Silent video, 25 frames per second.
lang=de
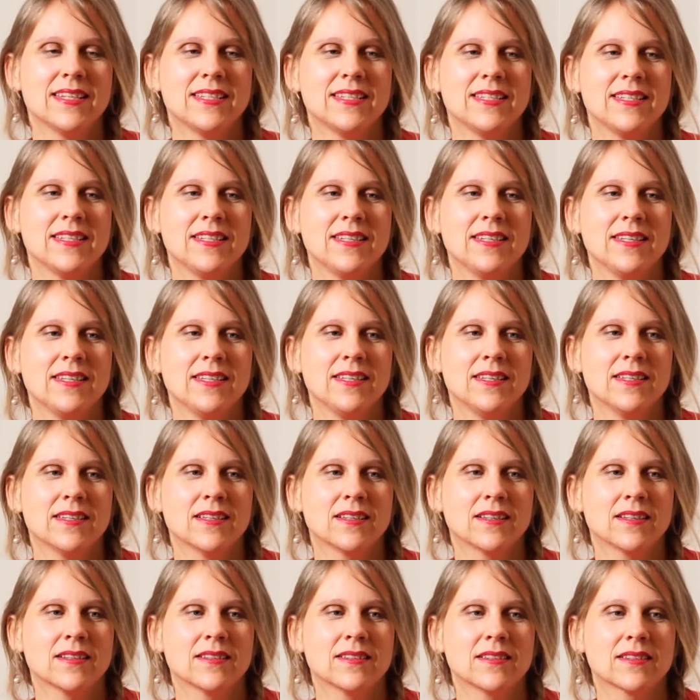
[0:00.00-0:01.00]
die
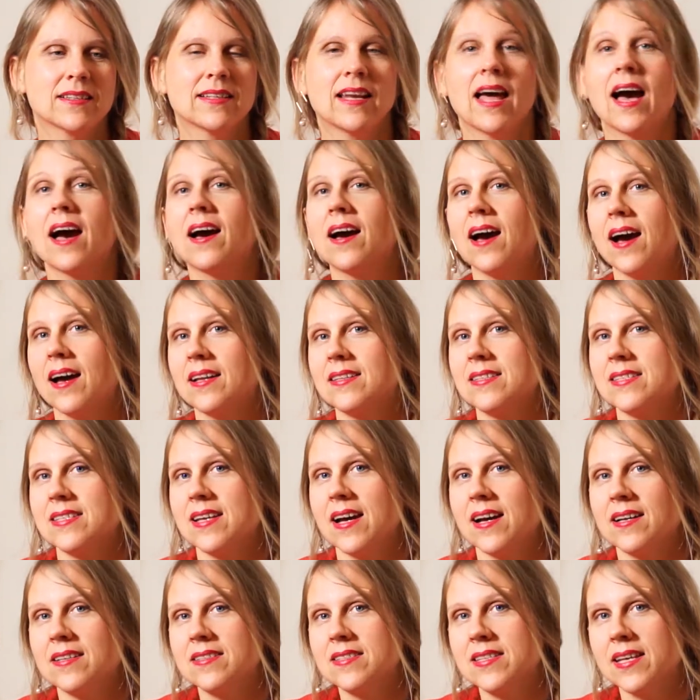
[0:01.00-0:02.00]
äh, klare
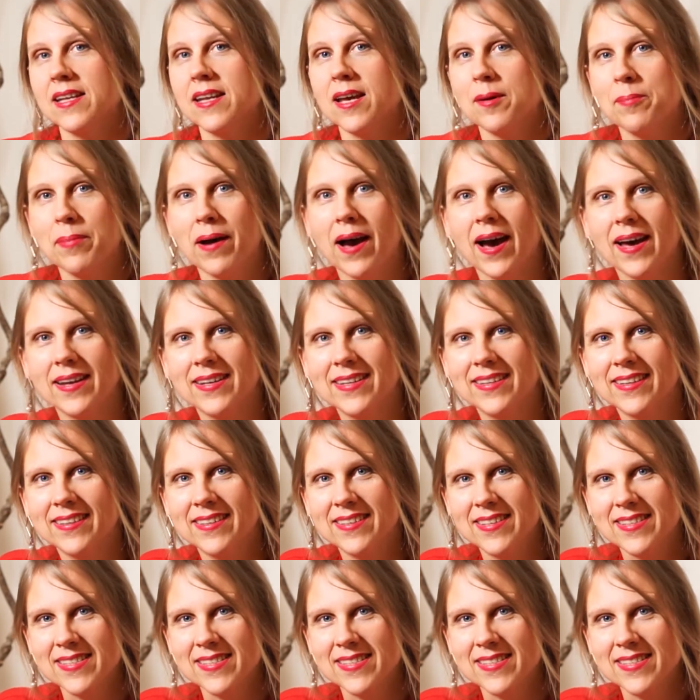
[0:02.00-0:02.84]
Ansage seiner Partnerin,